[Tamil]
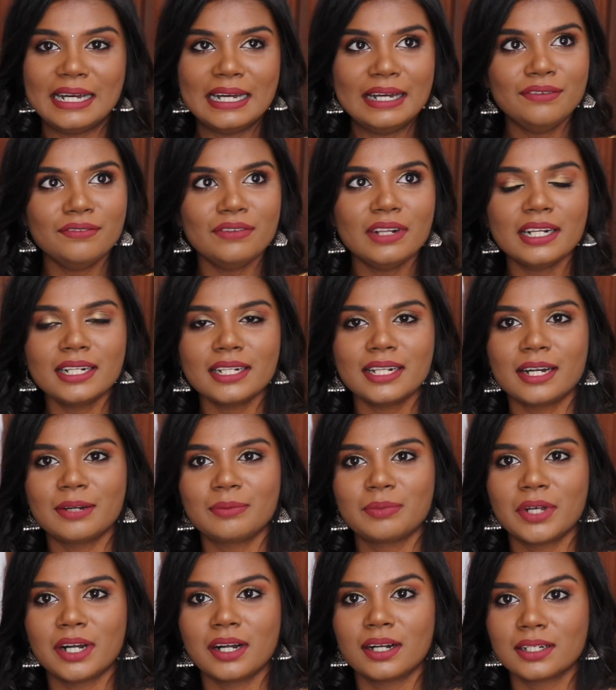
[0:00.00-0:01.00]
ஈவினிங்
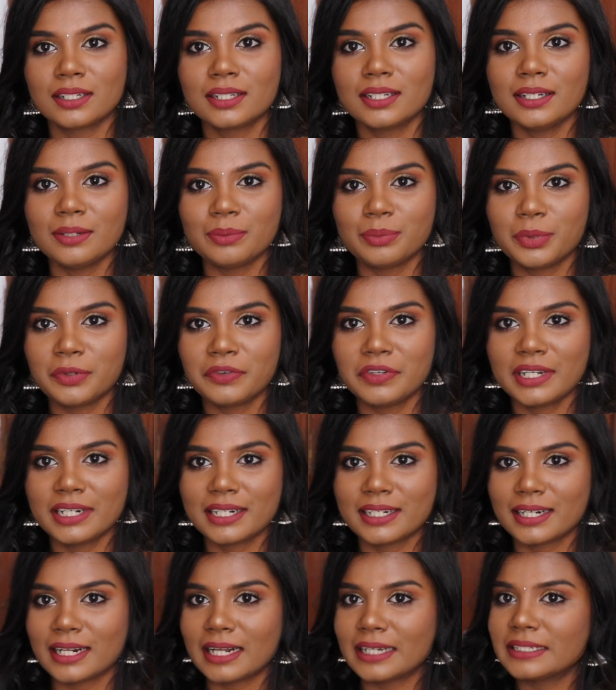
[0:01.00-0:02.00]
டைம் தான் ஆகுது இப்போவே
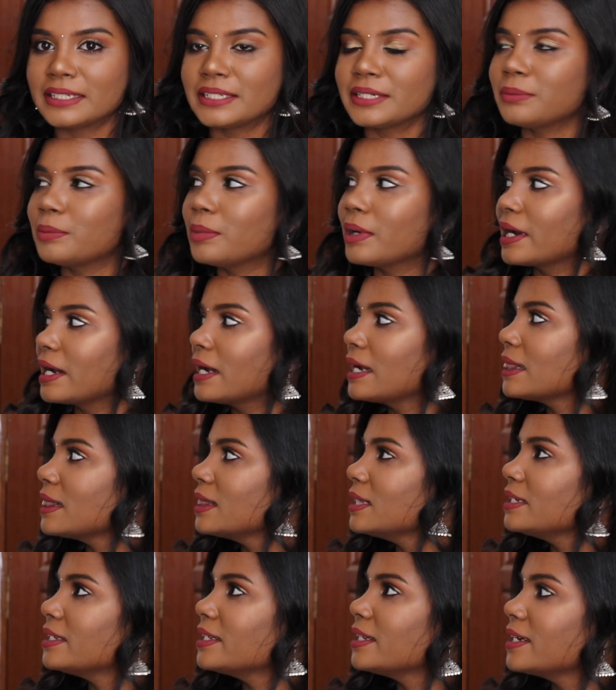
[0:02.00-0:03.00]
எனக்கு லைட்டாக
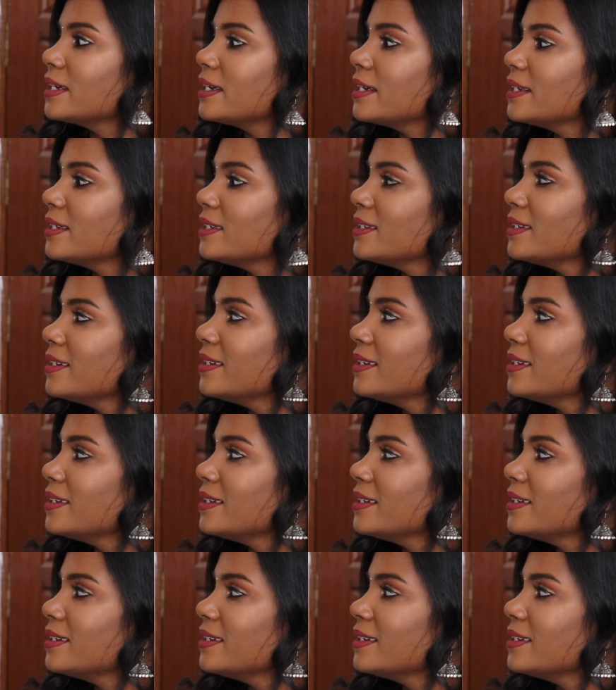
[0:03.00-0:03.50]
பயந்துட்டேன்